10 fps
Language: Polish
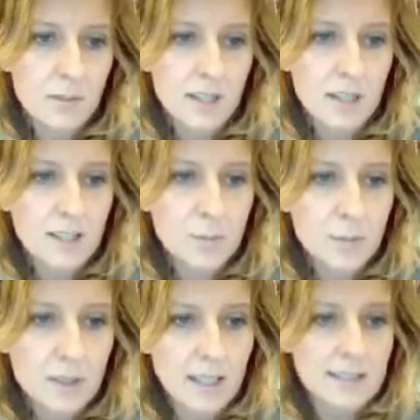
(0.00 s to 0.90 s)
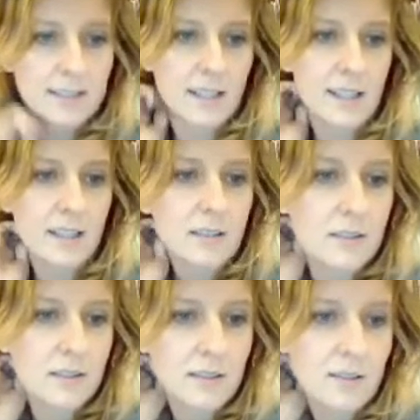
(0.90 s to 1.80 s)
Nadmierna
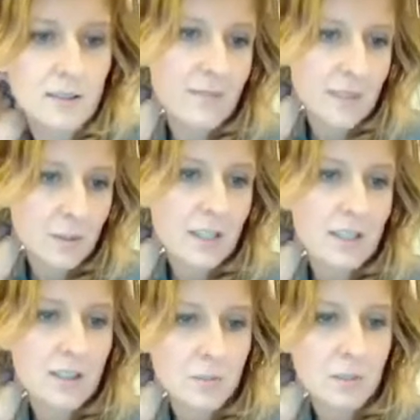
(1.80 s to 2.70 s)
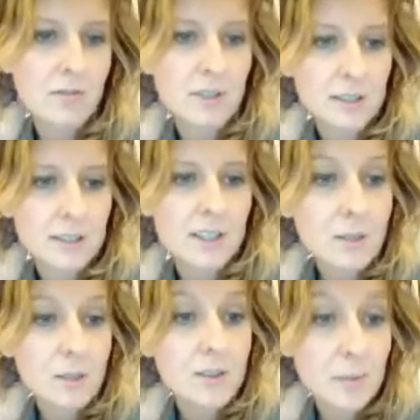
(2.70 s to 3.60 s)
eksploatacja. Wybranie ziemi
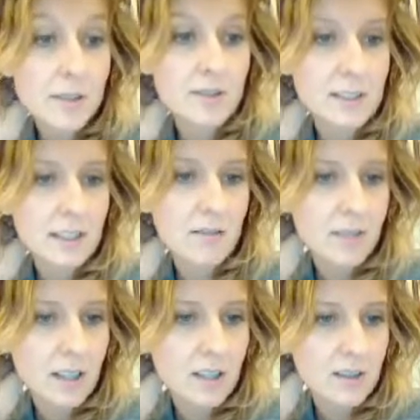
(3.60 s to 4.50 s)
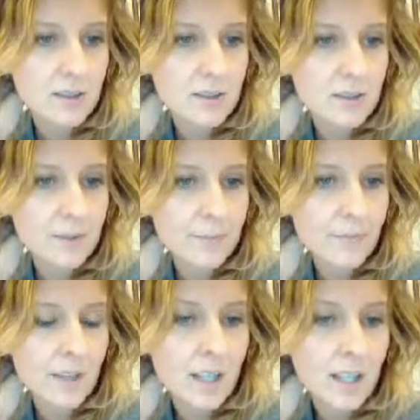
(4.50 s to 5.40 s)
właścicielom. To jest bardzo ciekawa,
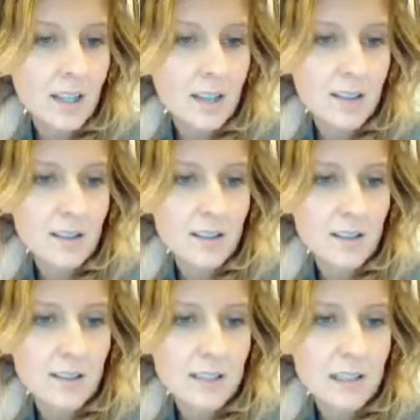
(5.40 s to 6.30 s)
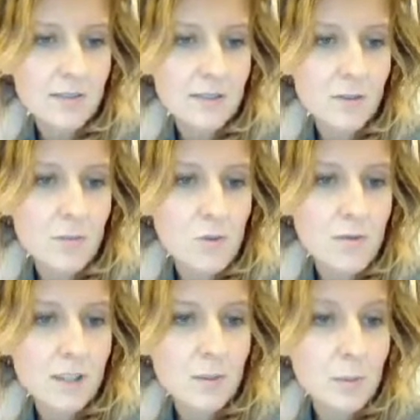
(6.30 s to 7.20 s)
y, ciekawe
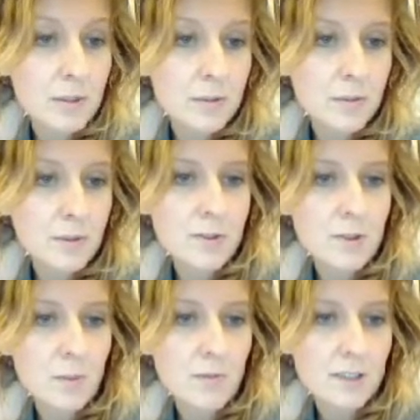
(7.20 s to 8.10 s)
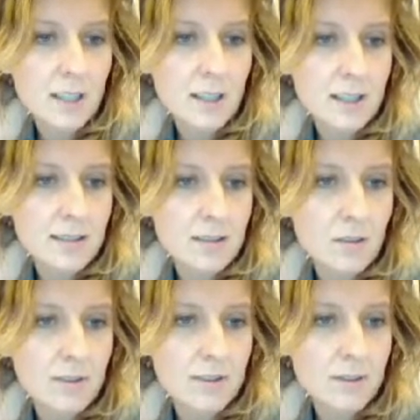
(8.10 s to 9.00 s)
sformułowanie, bo potem sobie zobaczymy właśnie, jak jest z